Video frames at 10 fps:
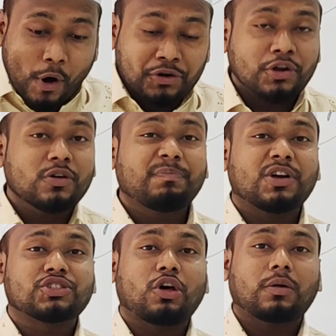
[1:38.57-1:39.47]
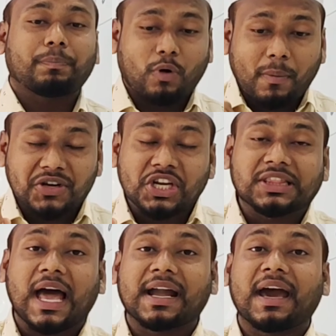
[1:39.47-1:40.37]
পনেরো বছর
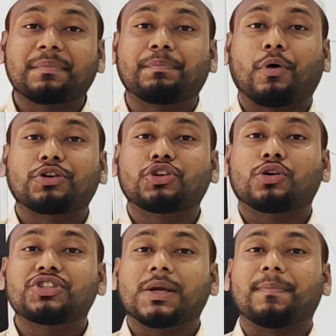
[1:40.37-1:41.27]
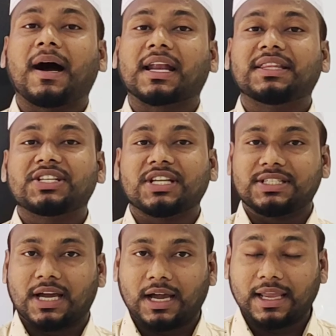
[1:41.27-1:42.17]
প্রবাসে থাকার পর যখন সে
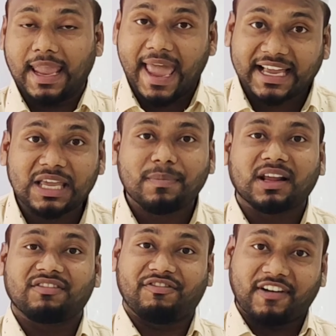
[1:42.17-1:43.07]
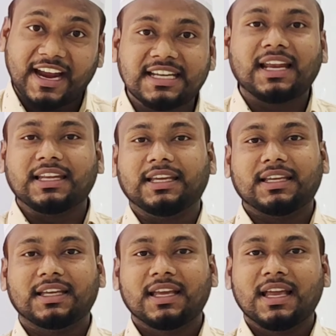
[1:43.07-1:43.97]
বাংলাদেশে যায় একেবারে ফাইনালি
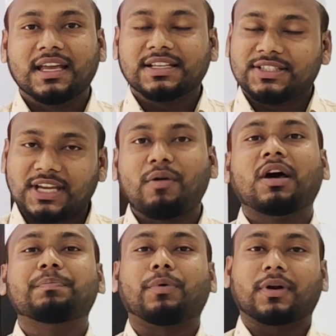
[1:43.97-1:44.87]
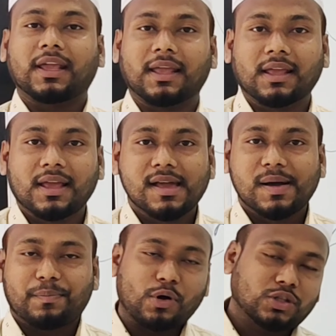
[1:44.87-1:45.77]
যাওয়ার পরে
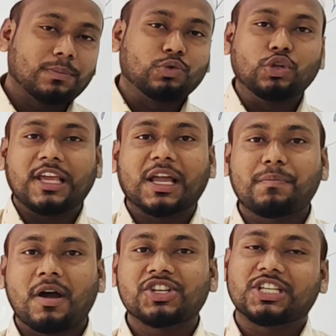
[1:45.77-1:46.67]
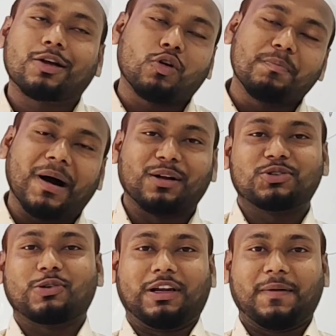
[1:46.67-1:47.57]
প্রথম দুই এক মাস সে খুব
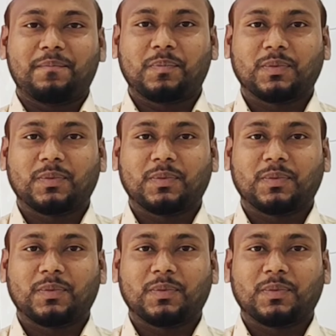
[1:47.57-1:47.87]
ভালো চলে